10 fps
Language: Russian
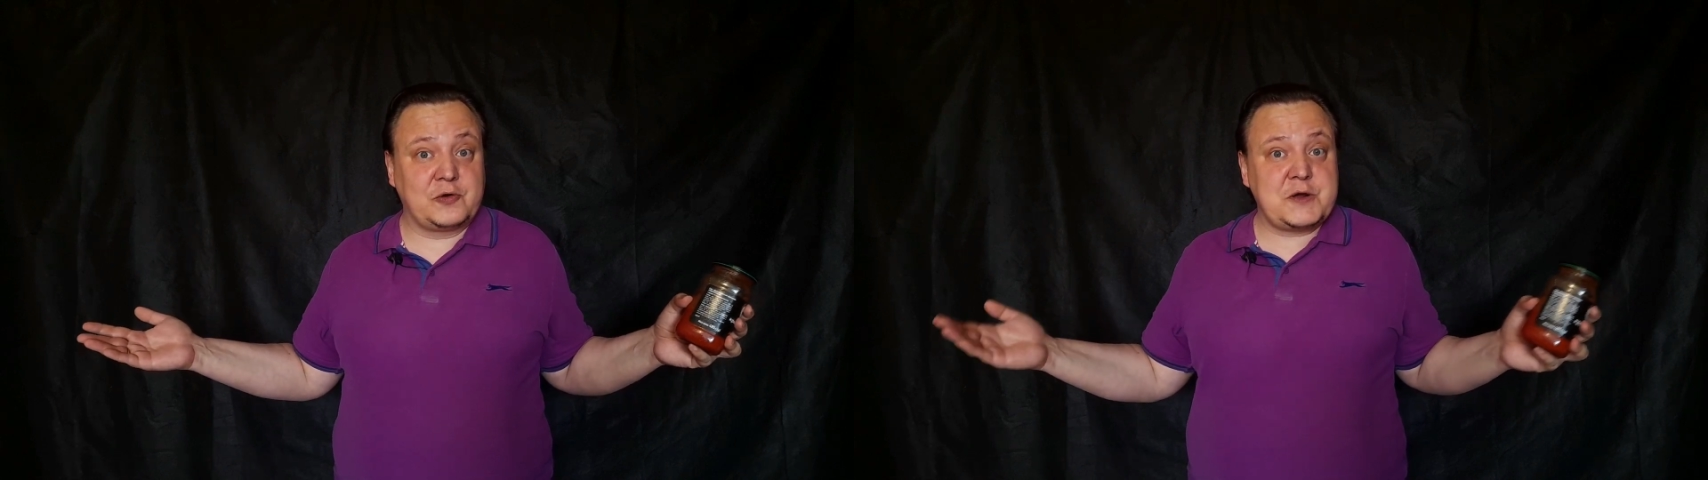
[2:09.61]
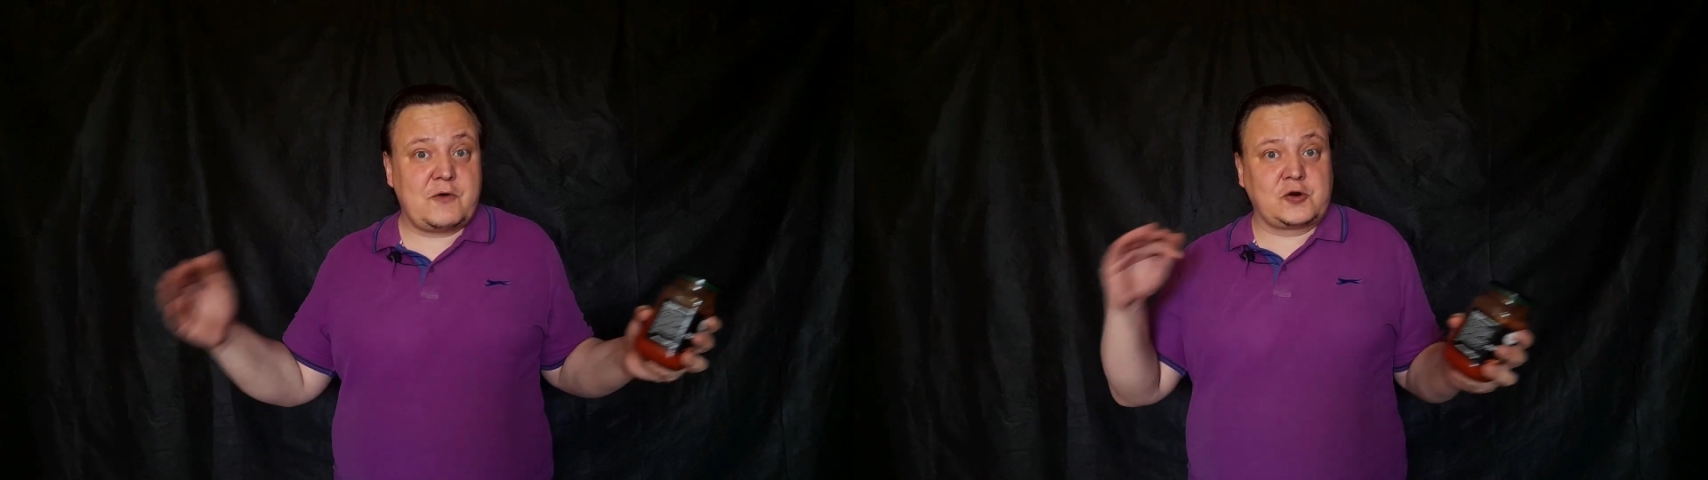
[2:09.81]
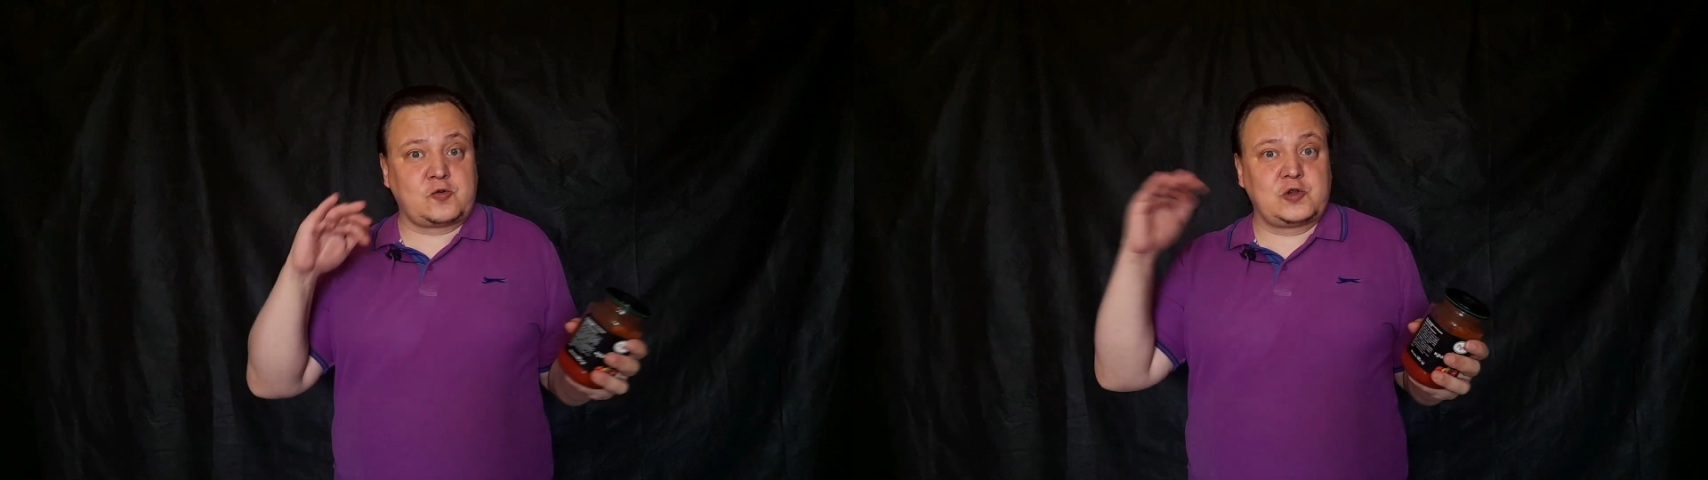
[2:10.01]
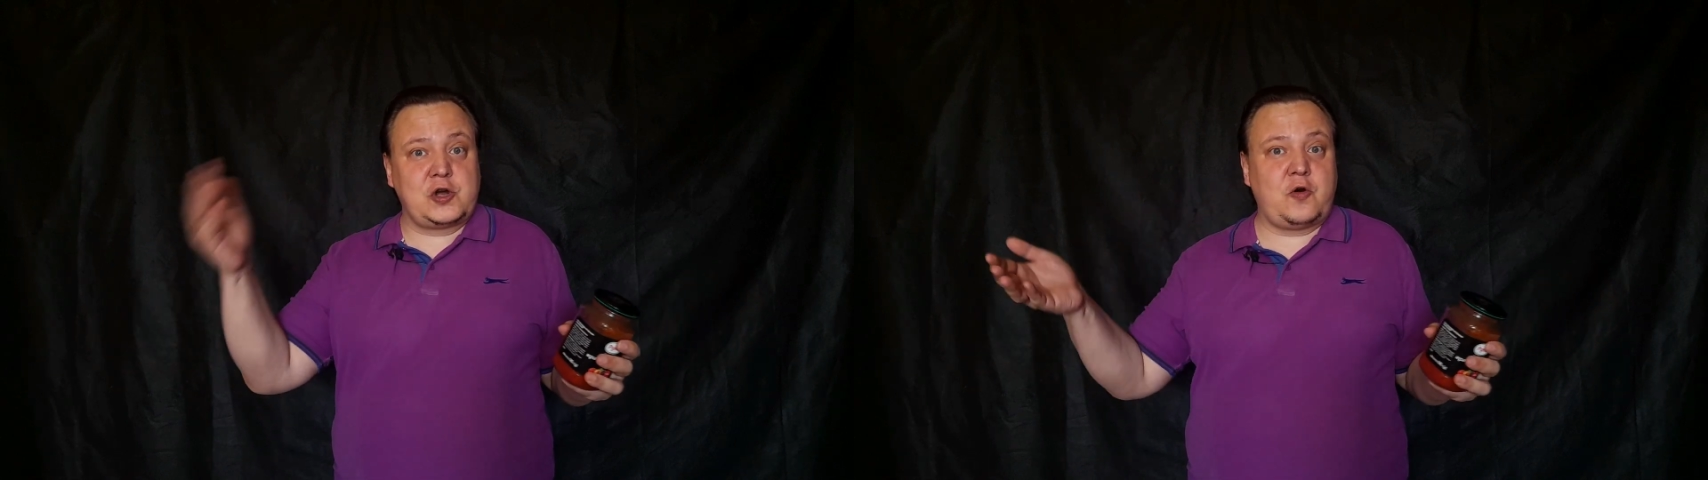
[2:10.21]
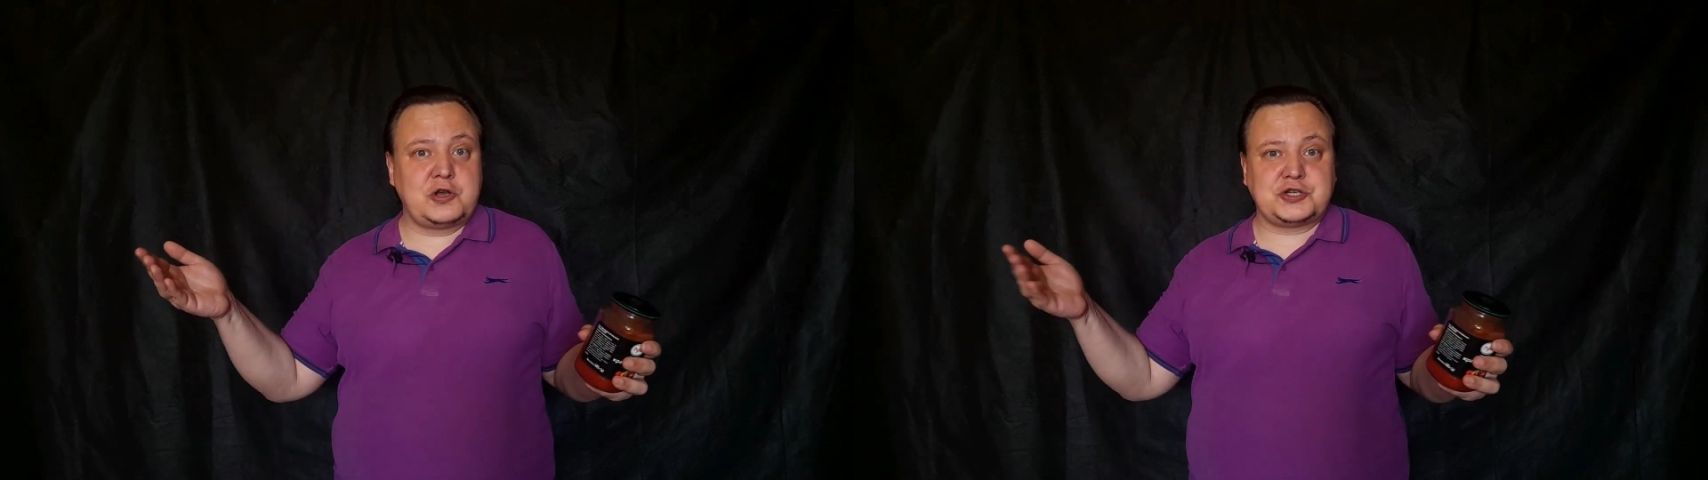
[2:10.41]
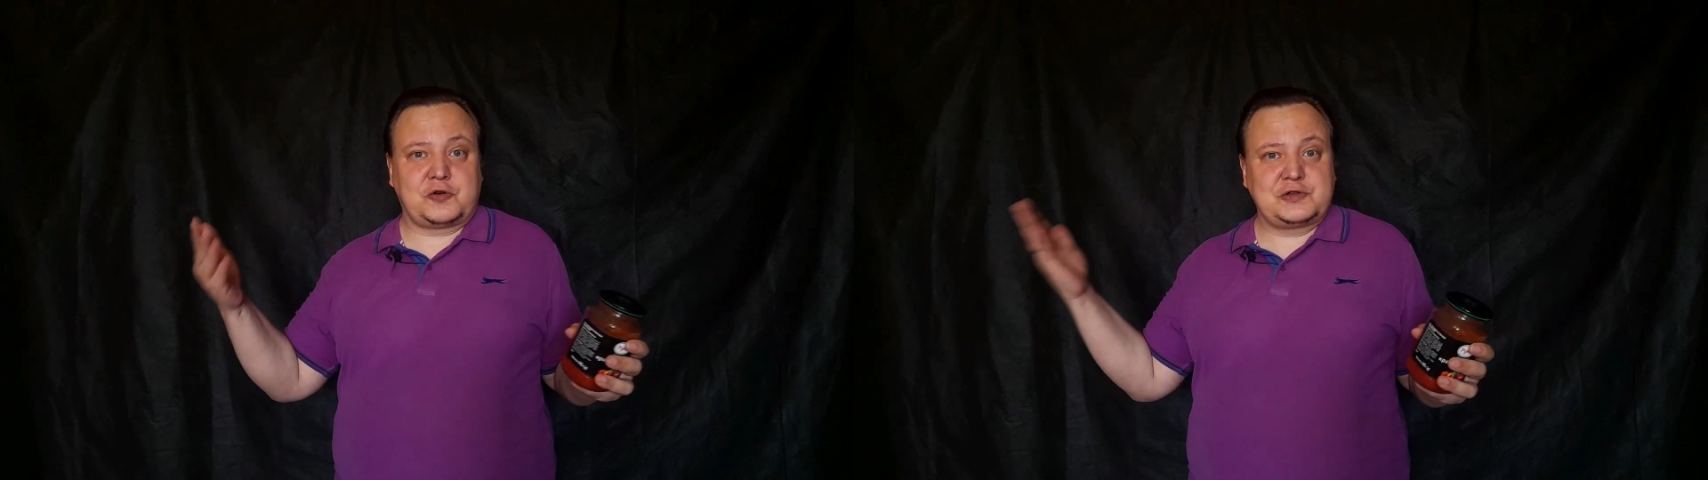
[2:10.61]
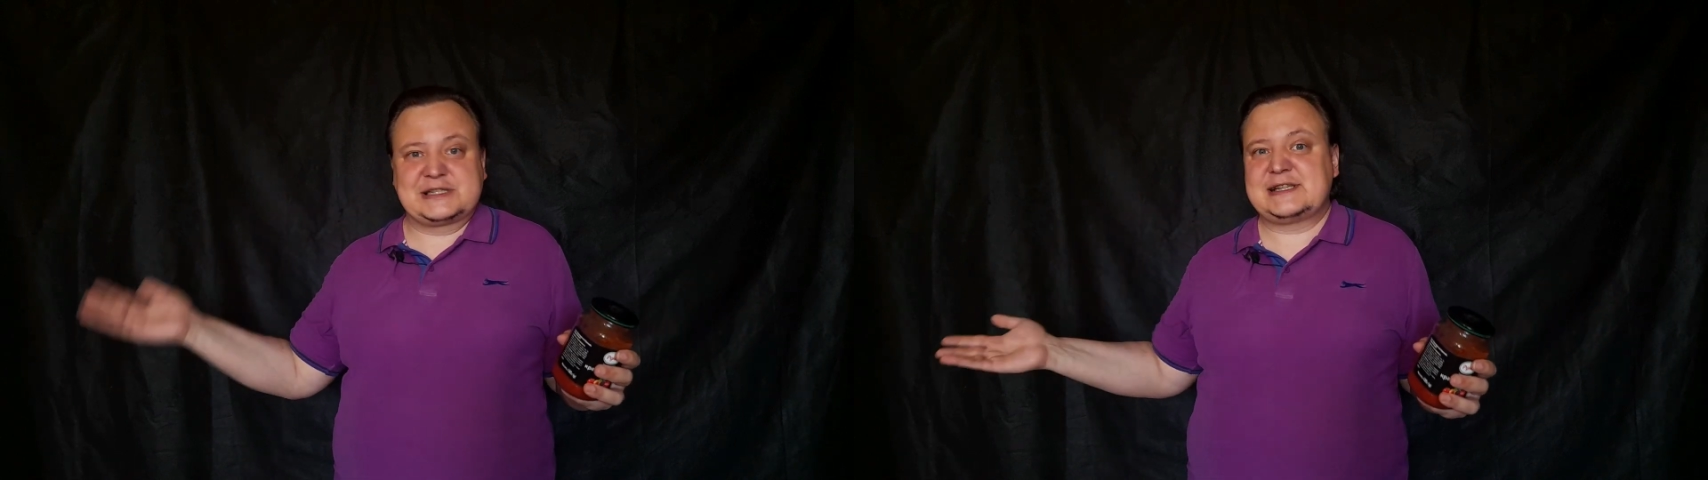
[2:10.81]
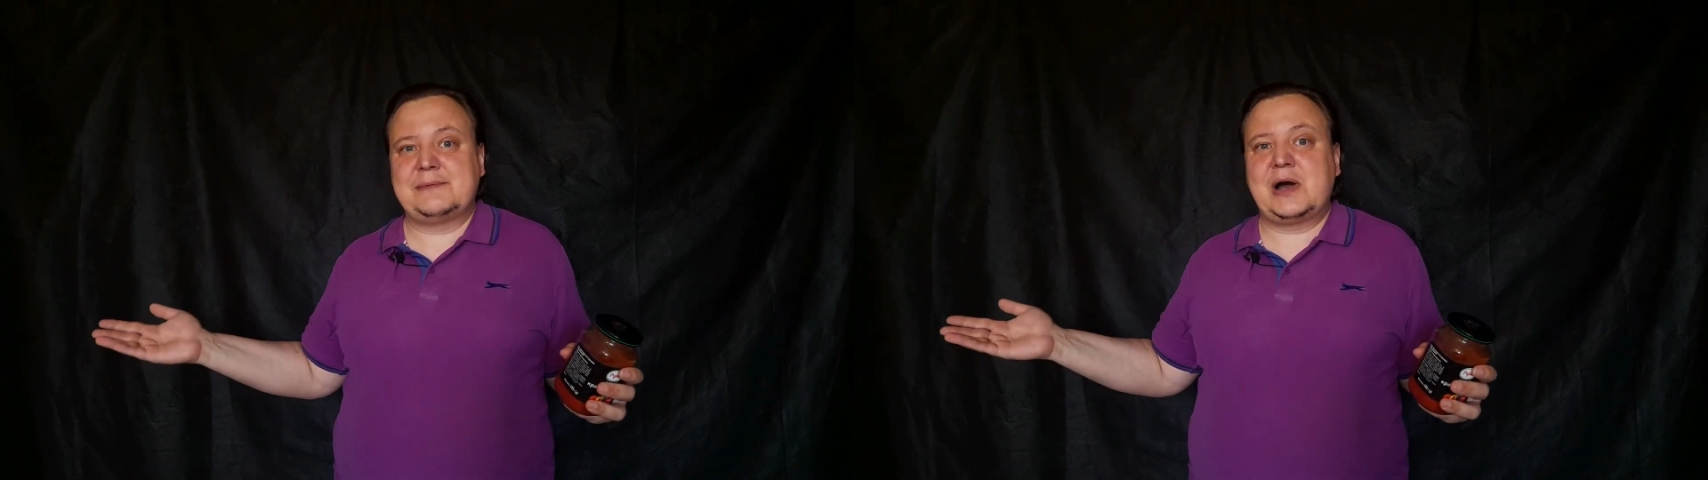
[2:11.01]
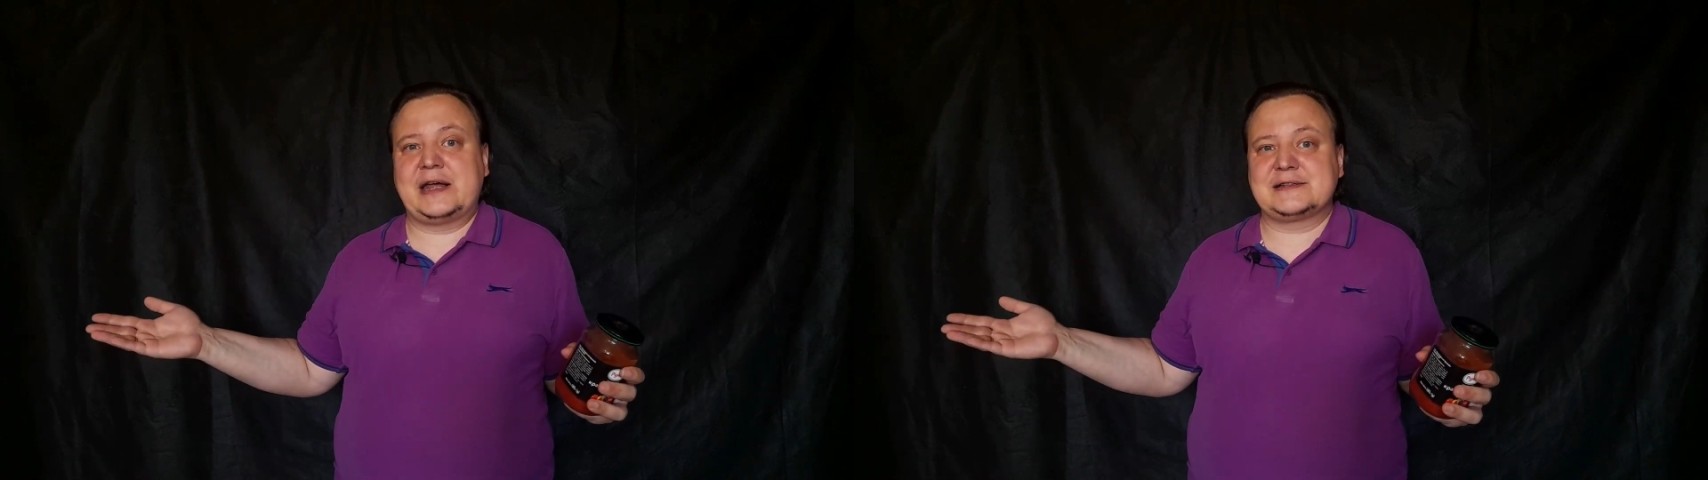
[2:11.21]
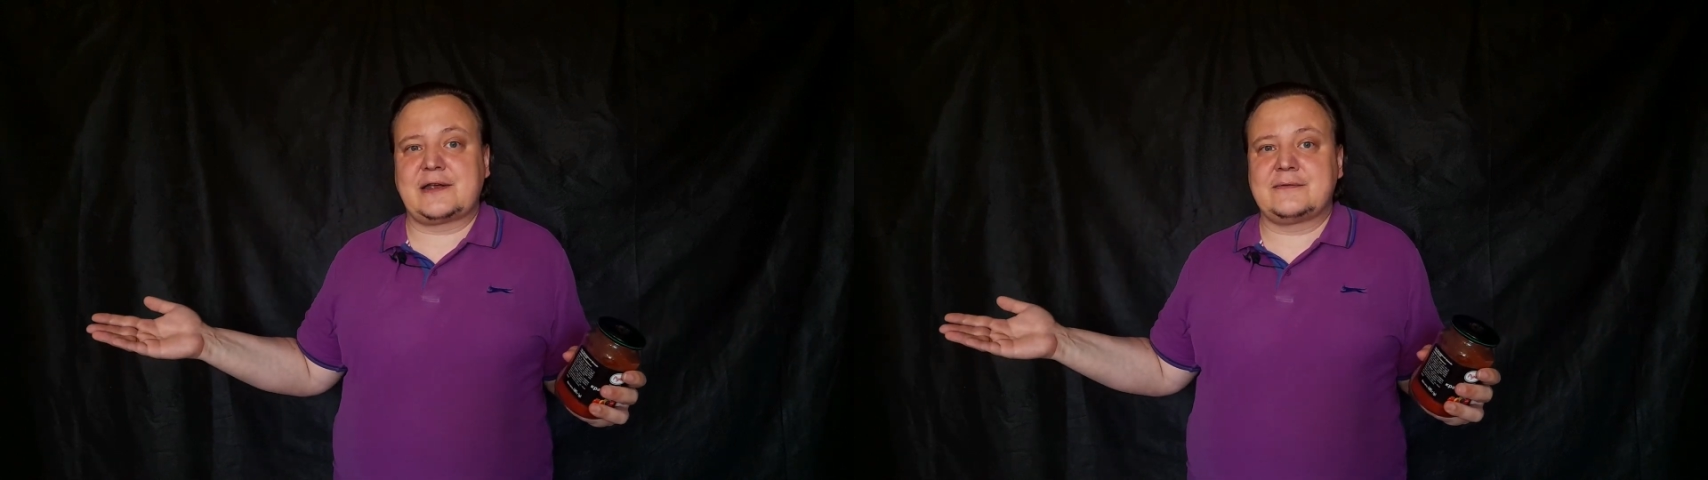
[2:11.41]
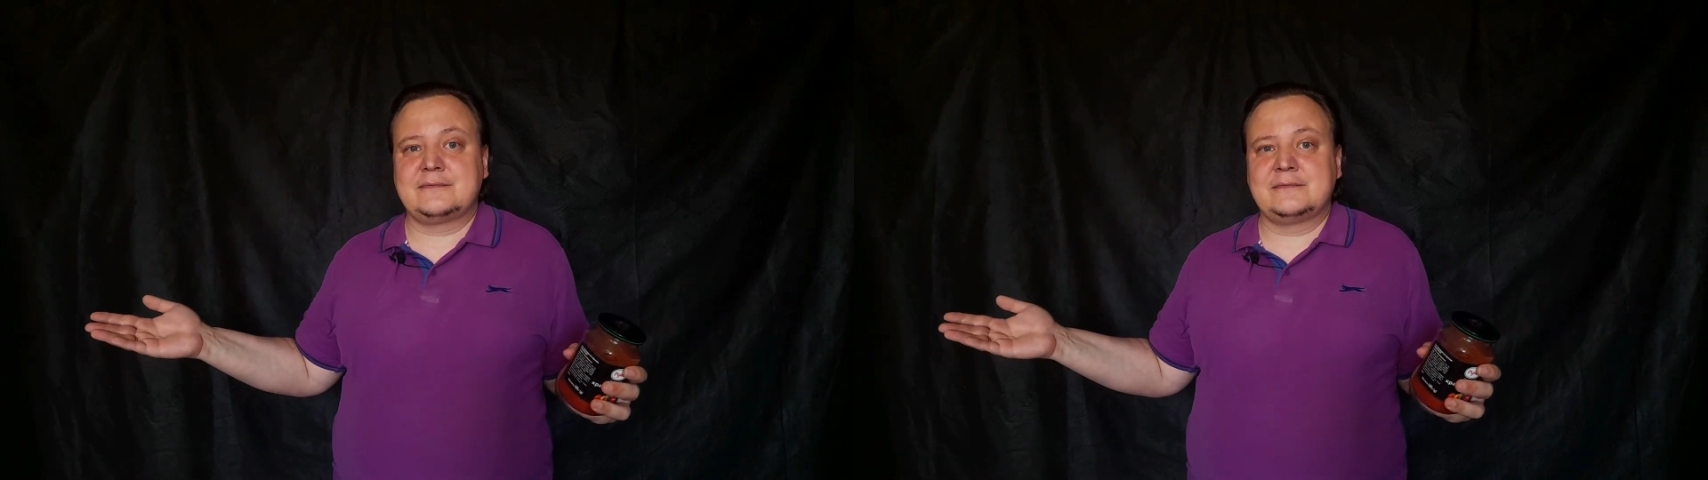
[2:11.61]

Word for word: У него круглый кончик, он не сломается.